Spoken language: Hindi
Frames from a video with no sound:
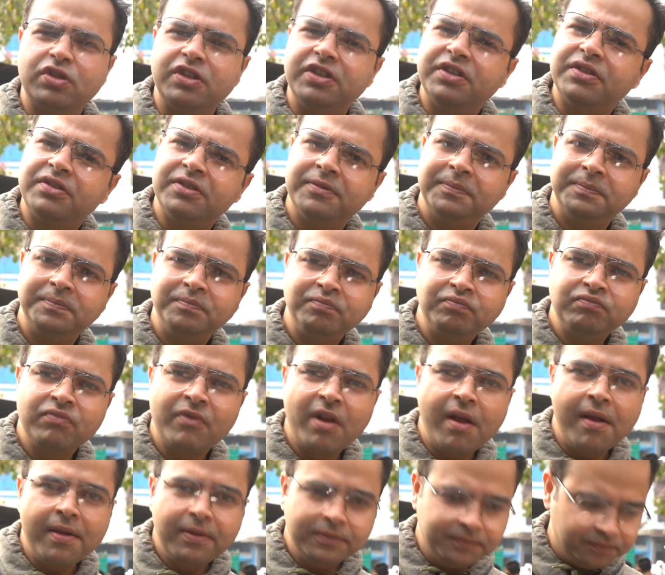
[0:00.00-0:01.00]
चीज़
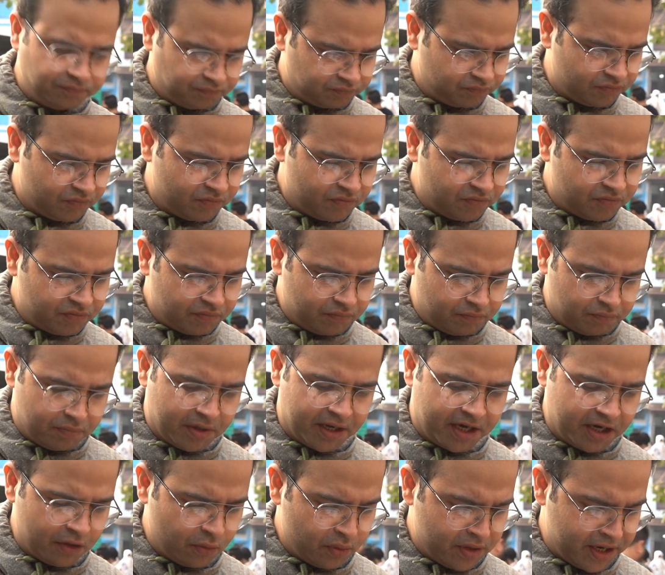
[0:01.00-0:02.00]

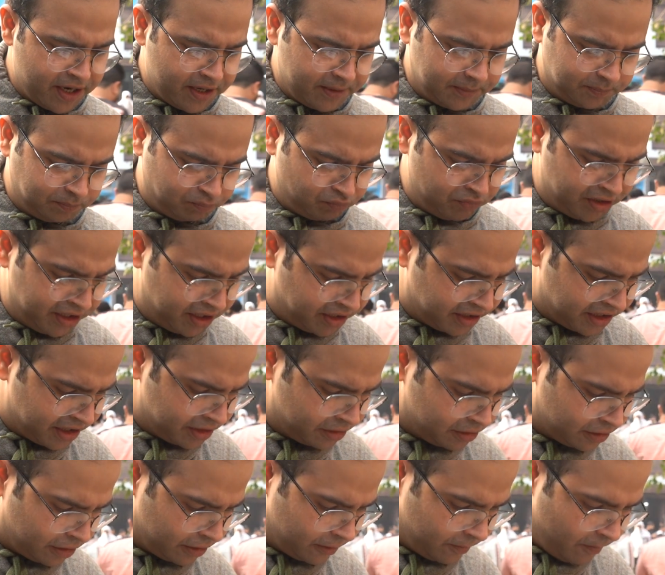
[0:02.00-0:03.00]
भरे हुए हैं मीट के
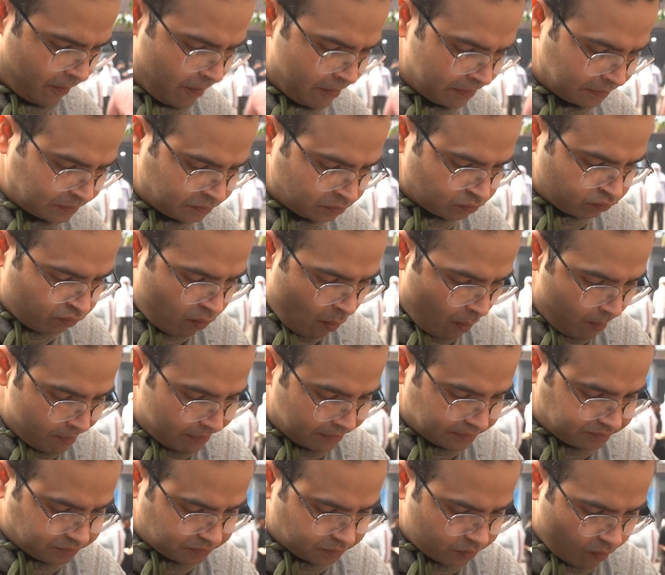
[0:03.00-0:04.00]
अंदर
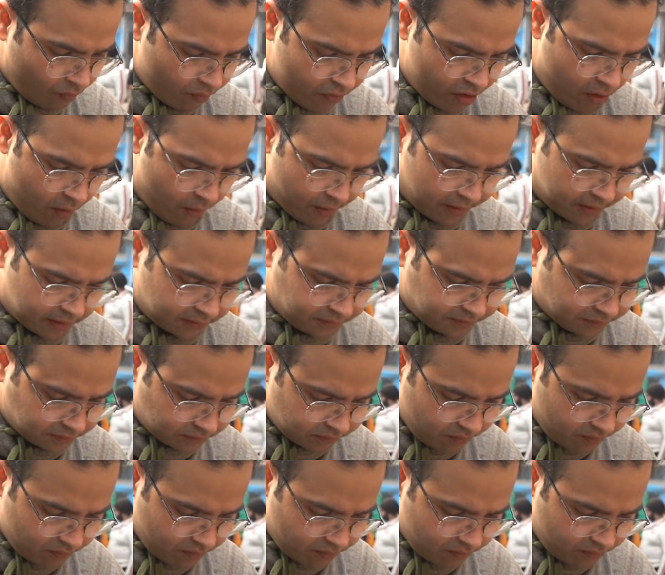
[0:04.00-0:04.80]
और